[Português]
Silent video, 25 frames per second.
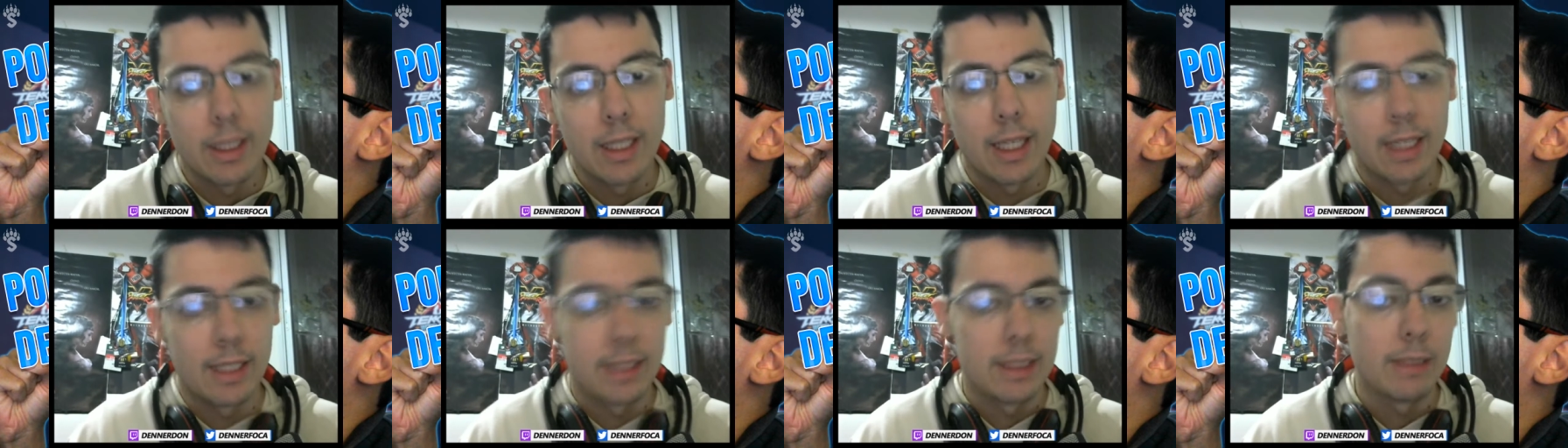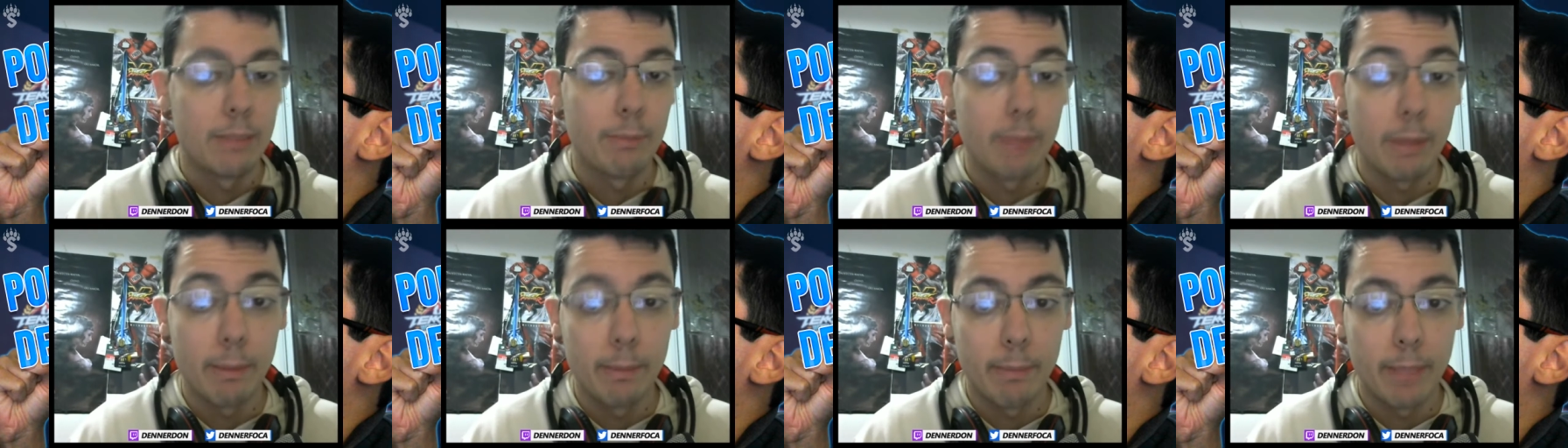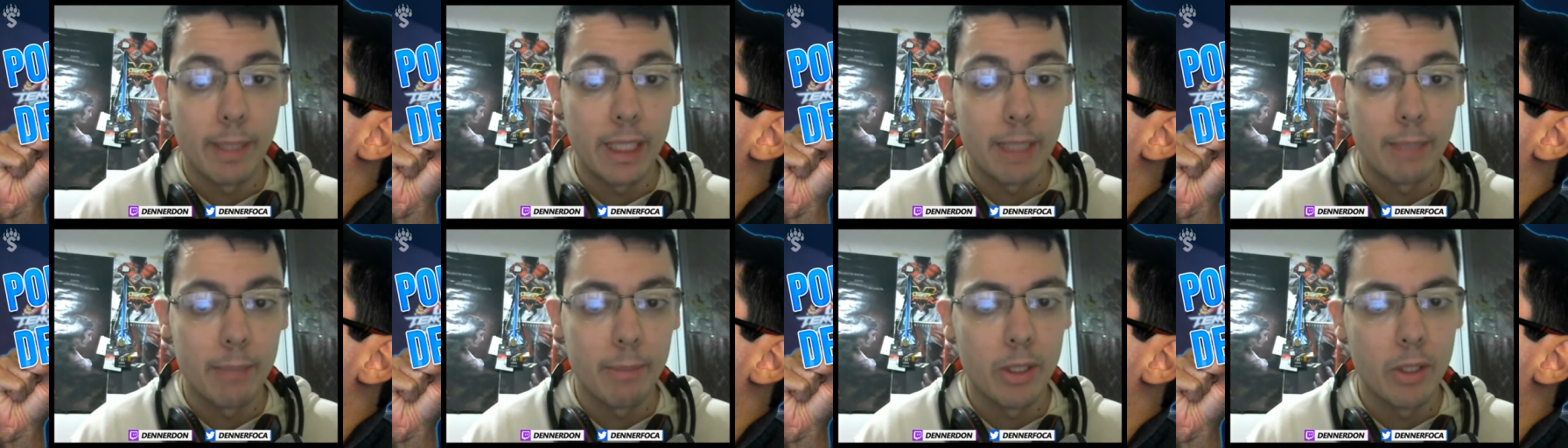ela se
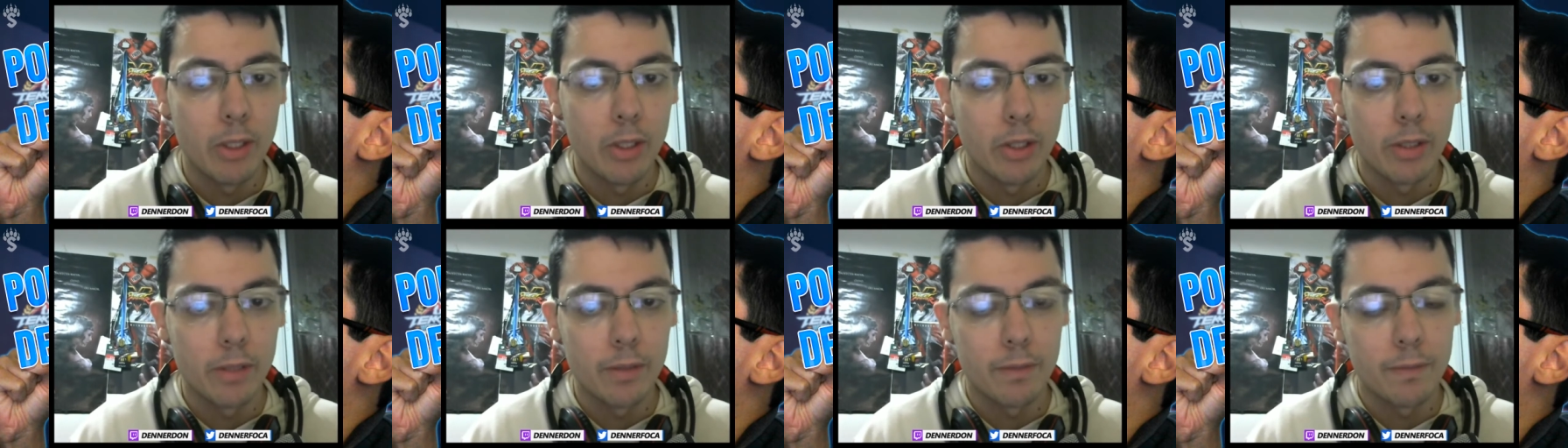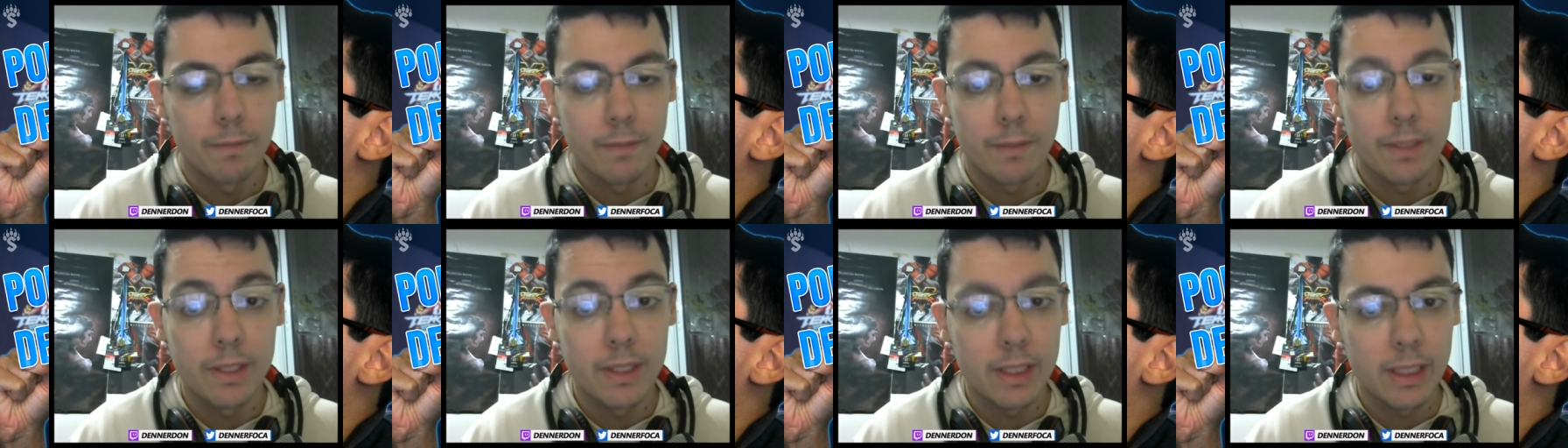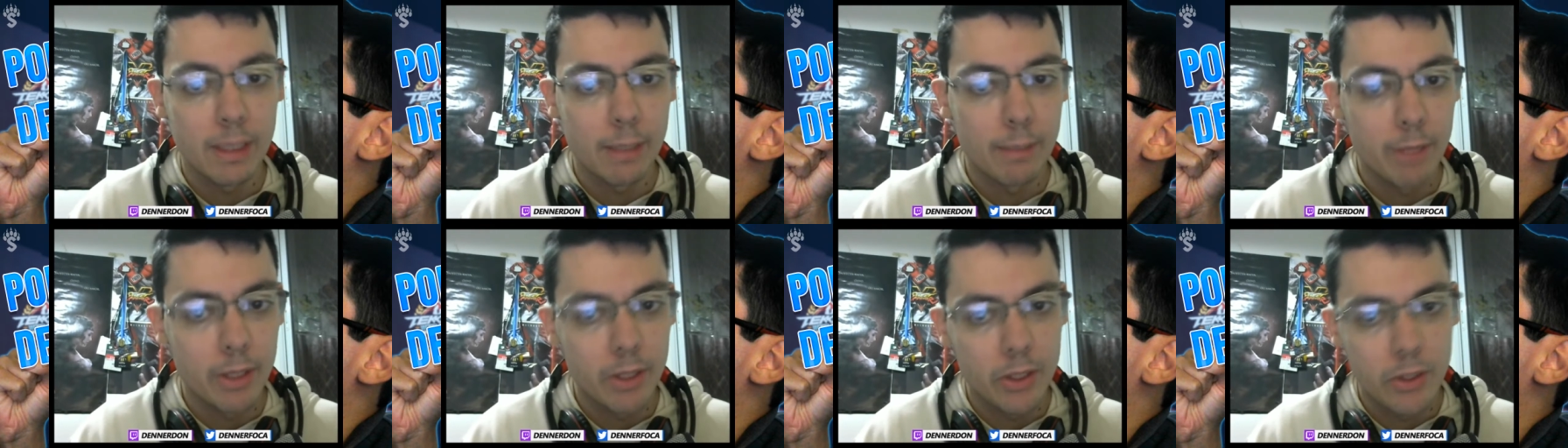prepara melhor
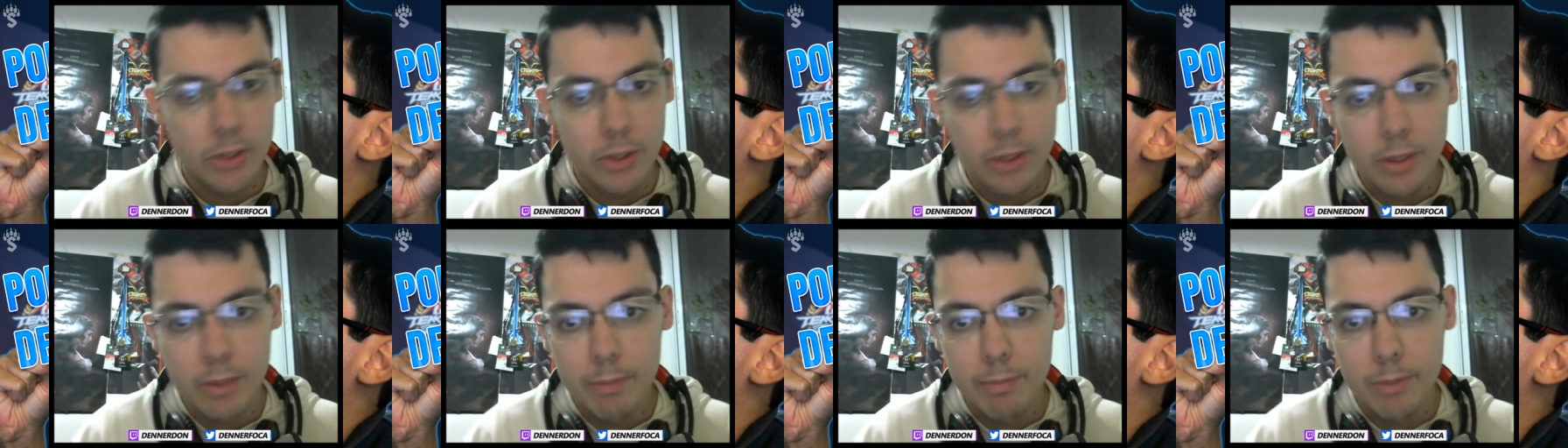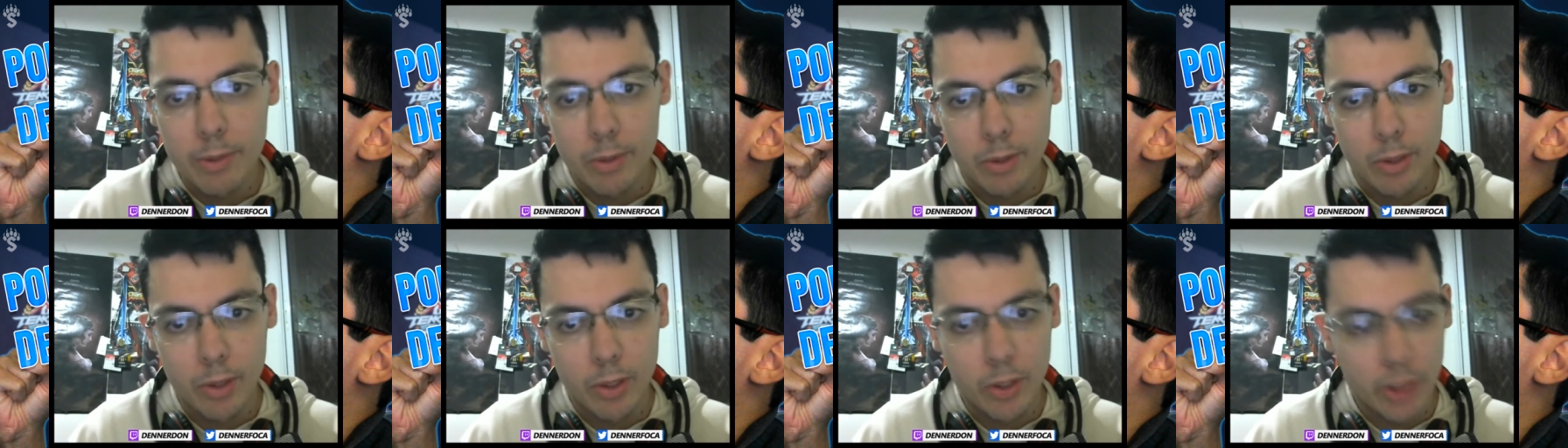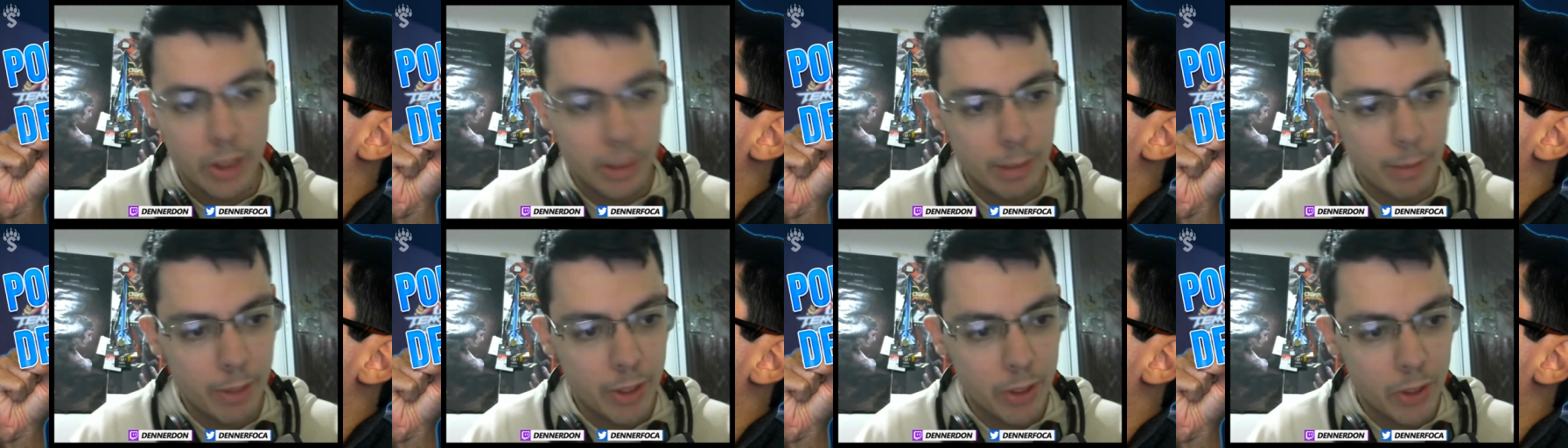fisicamente e
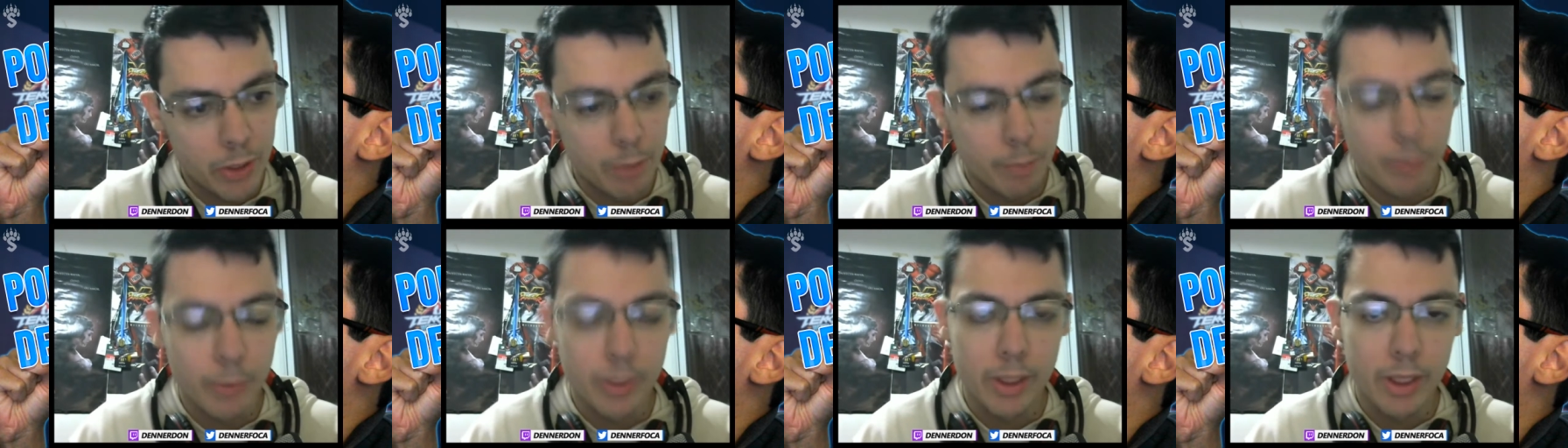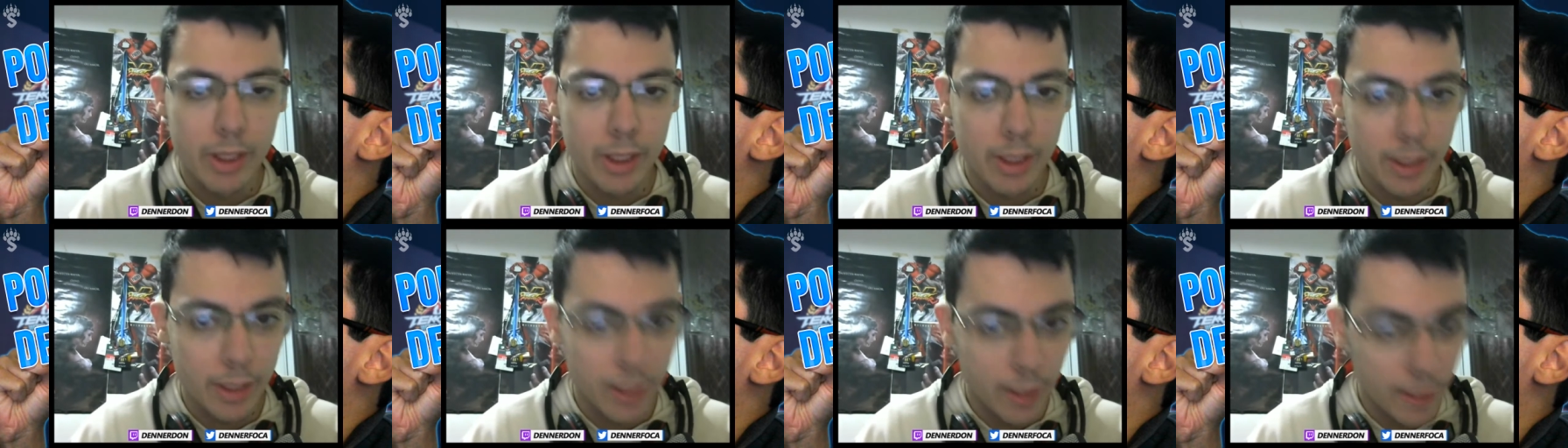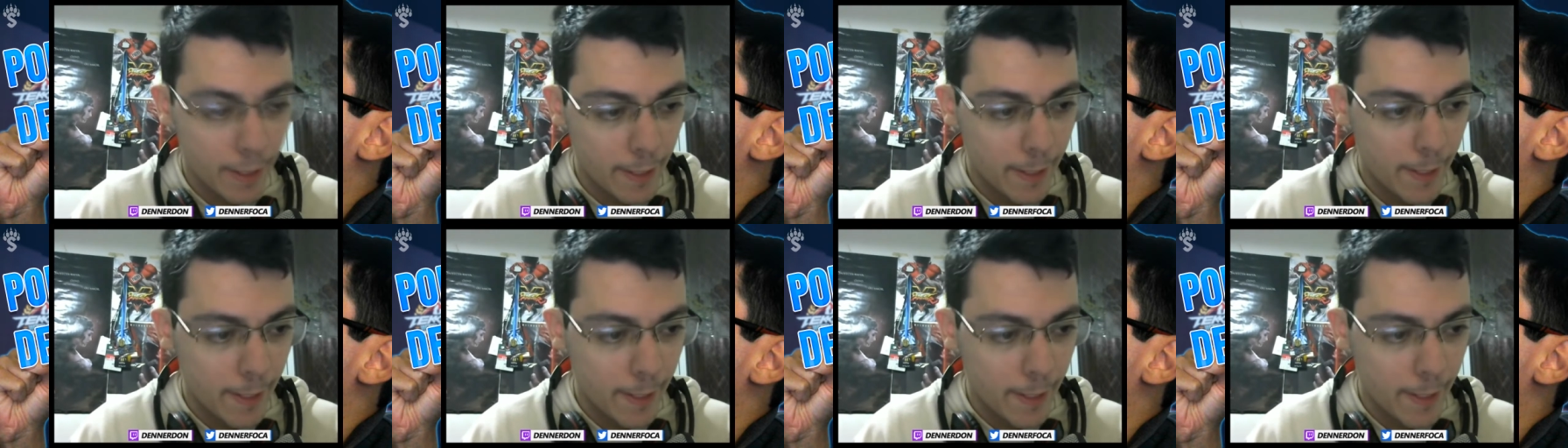psicologicamente, porque